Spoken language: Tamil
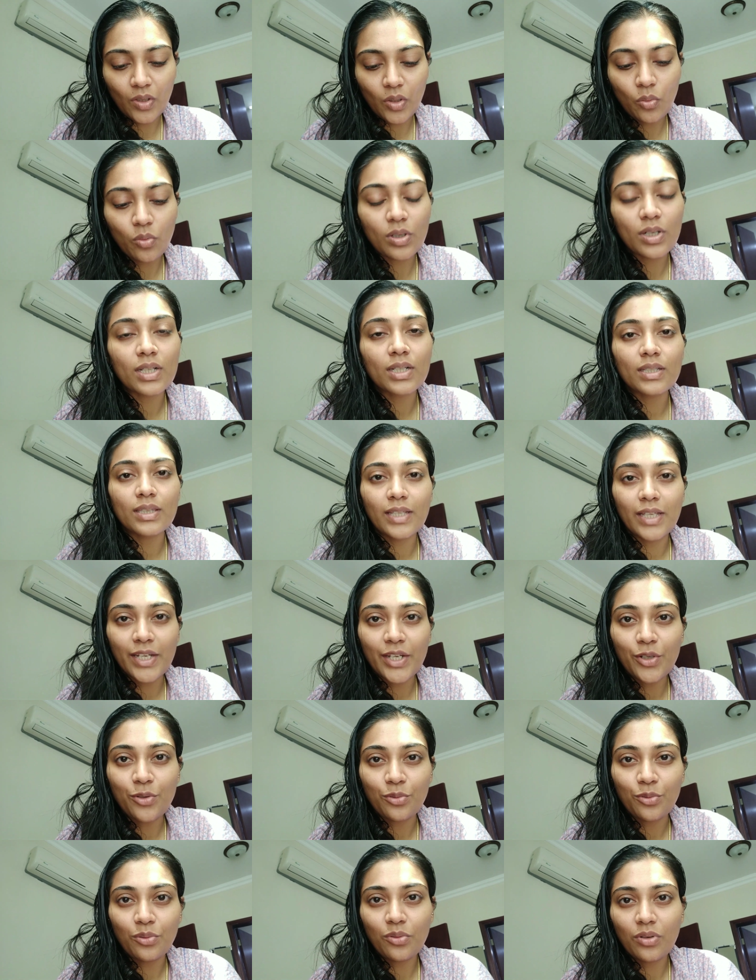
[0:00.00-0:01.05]
உங்களுக்கு
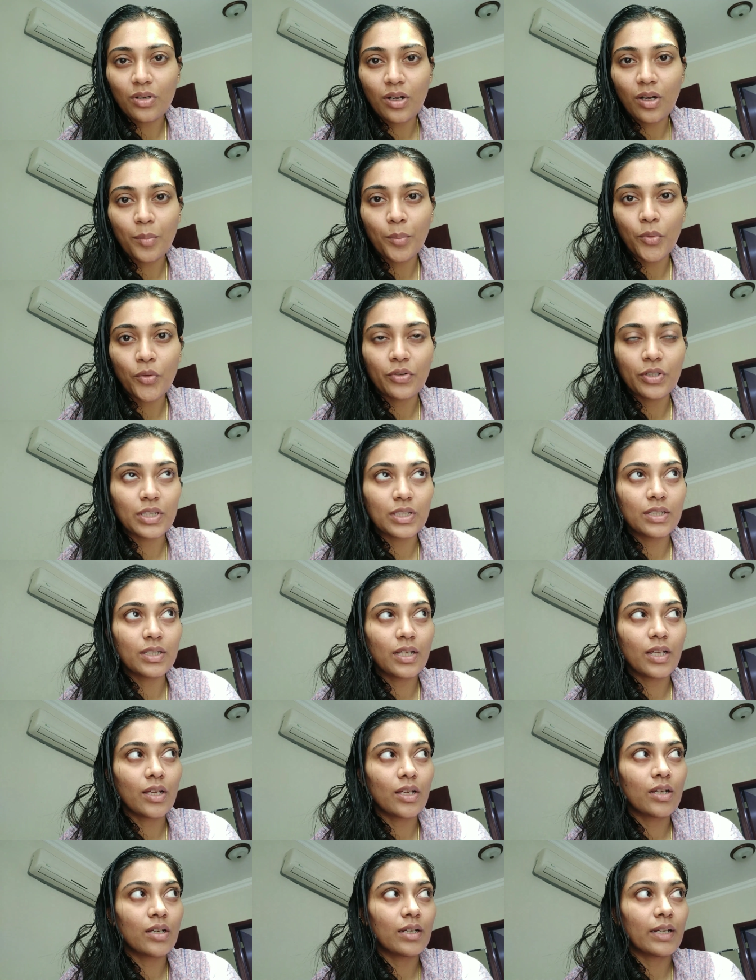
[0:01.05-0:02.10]
தெரியும் அப்போ வந்து
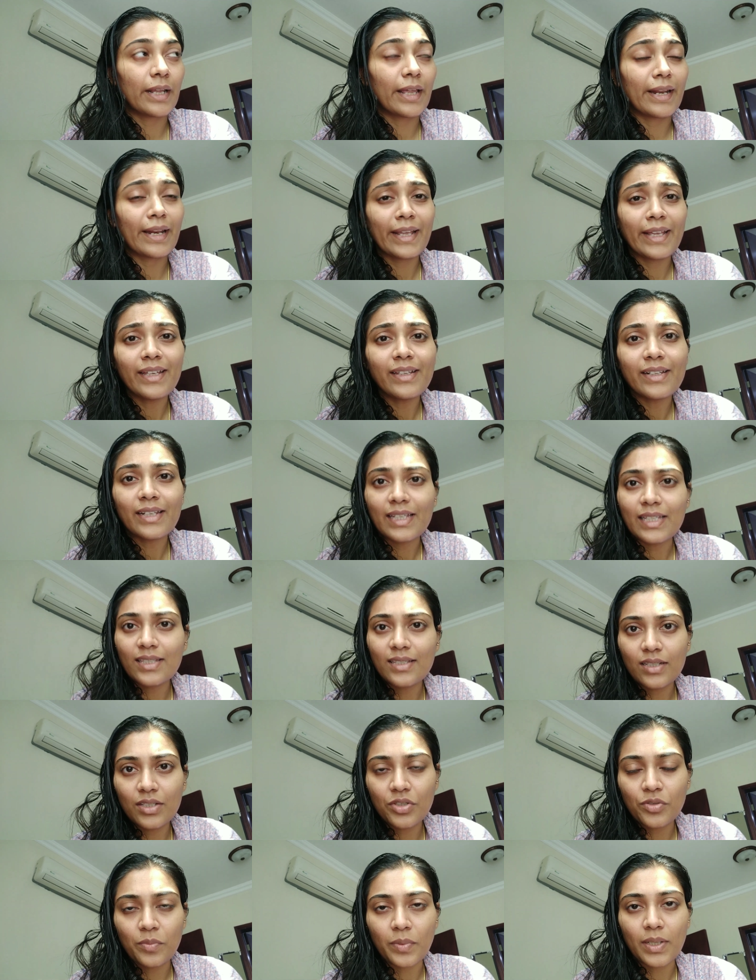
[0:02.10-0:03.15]
நான் நிறைய
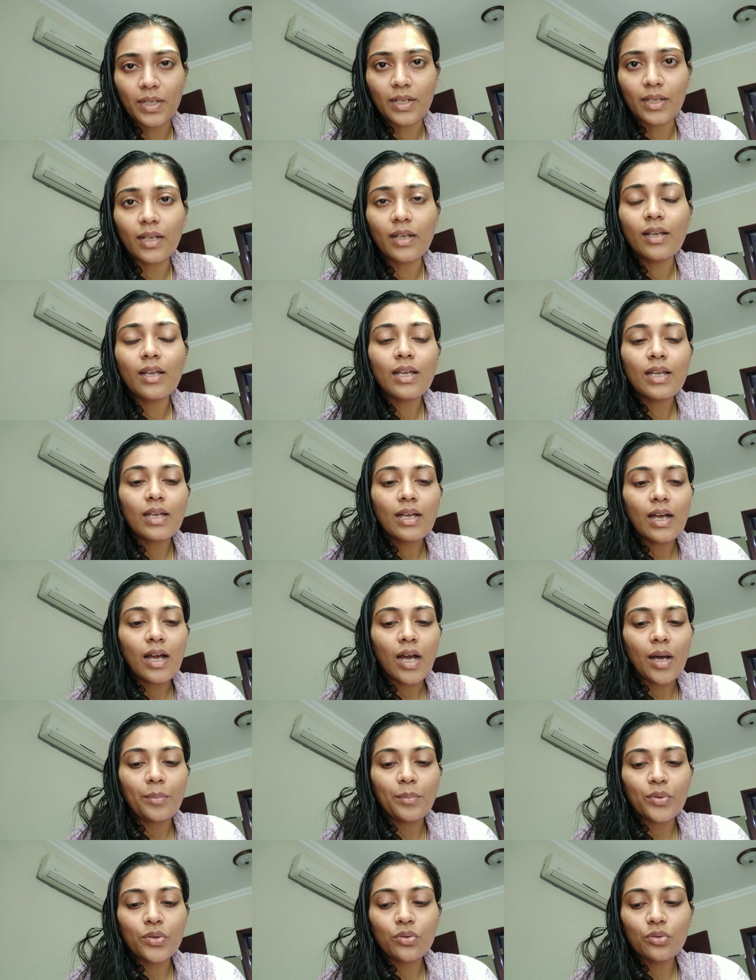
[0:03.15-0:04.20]
ரீசர்ச் பண்ணேன்
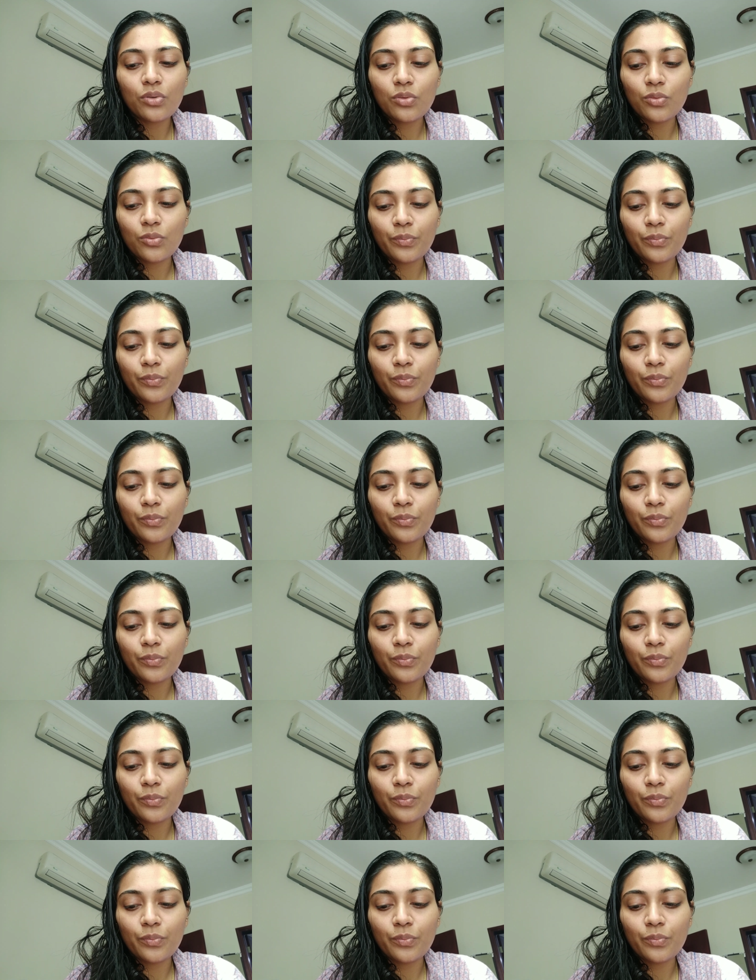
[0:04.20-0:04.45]
அப்புறம்